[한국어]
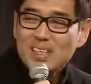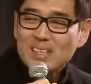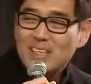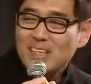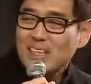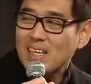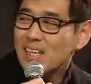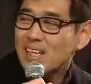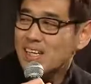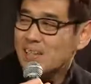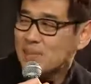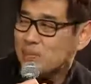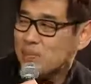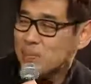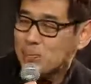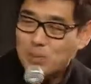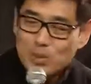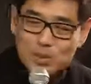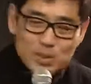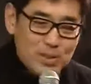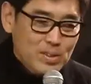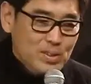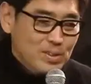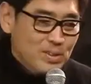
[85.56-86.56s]
예, 뭐
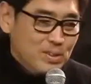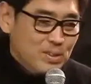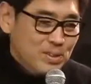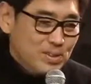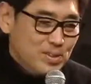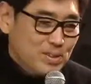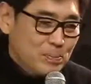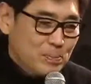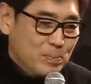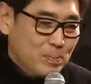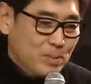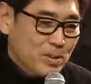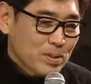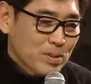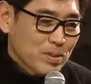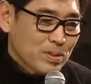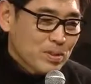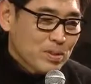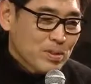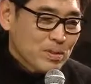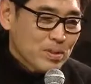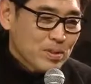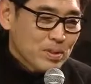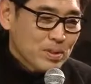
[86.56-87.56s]
저는 뭐
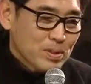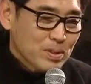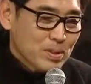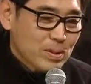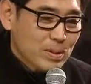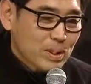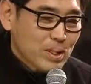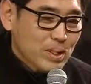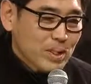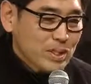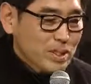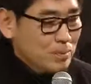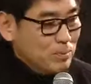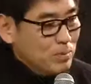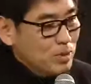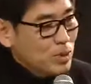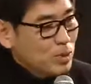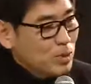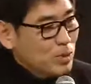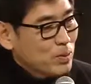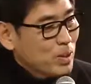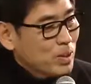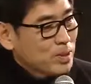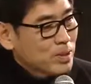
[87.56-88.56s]
한 10년
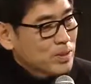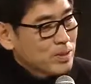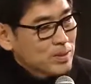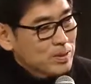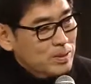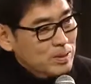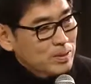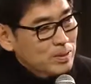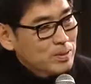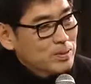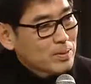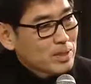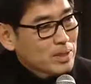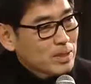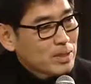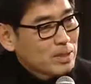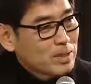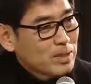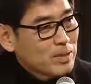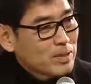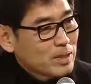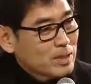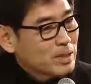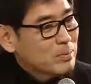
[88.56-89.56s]
동안
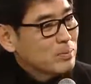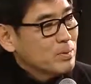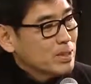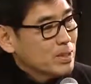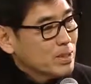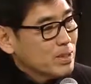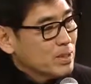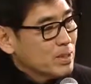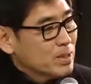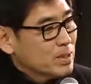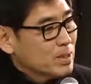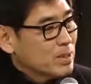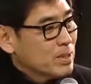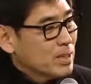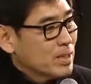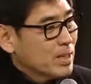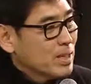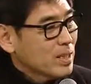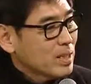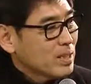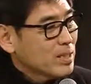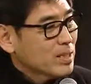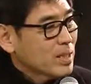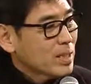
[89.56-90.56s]
영화를 열심히 찍었는데
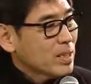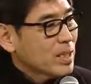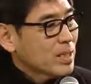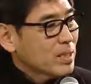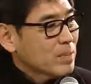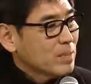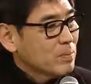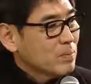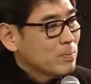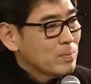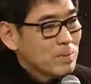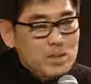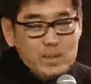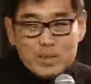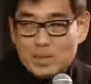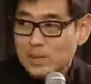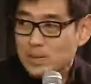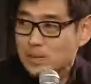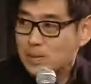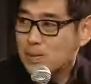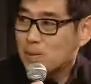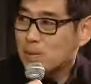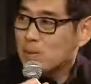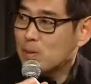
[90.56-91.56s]
되게 그런 면에서
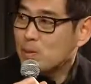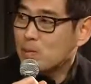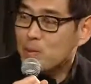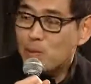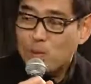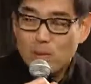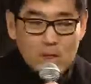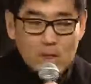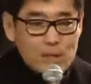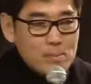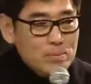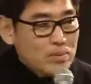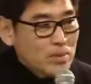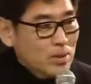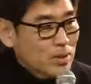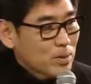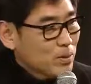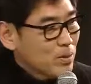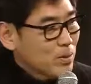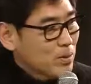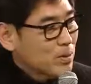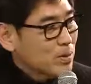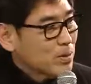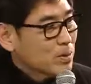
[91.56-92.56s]

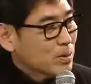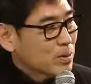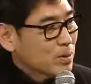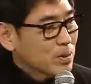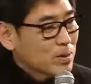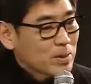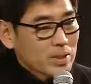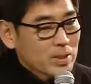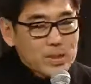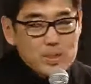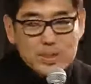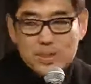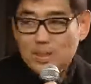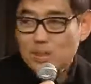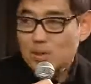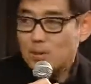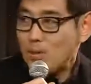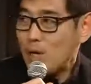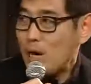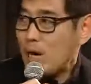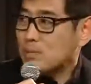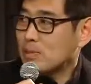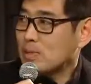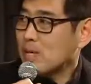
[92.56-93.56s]
보람되고 굉장히
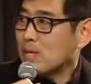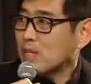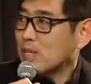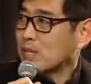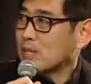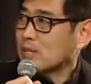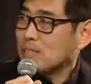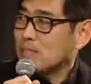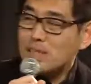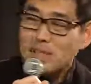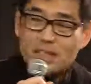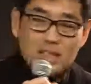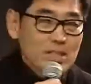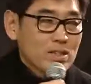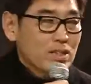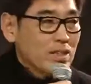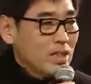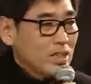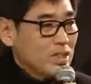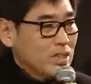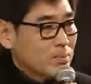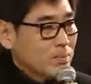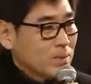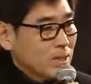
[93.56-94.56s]
과분한 얘기인 것
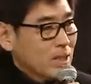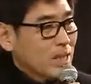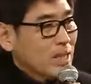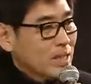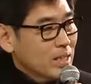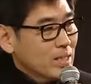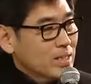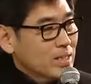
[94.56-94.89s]
같습니다.